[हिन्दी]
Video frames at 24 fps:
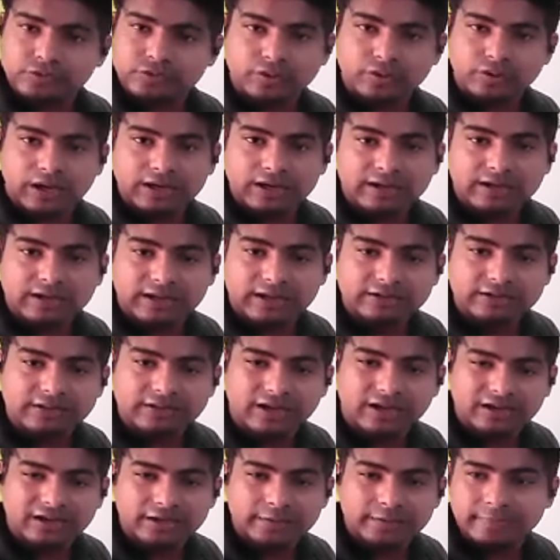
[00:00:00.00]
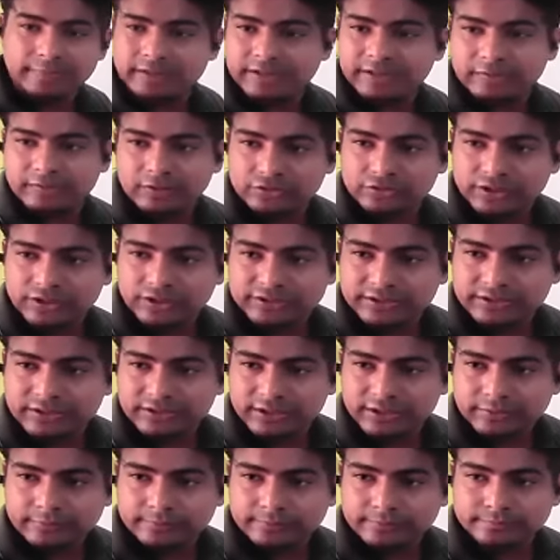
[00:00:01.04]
तो काले काले दाने में कन्वर्ट हो जाती है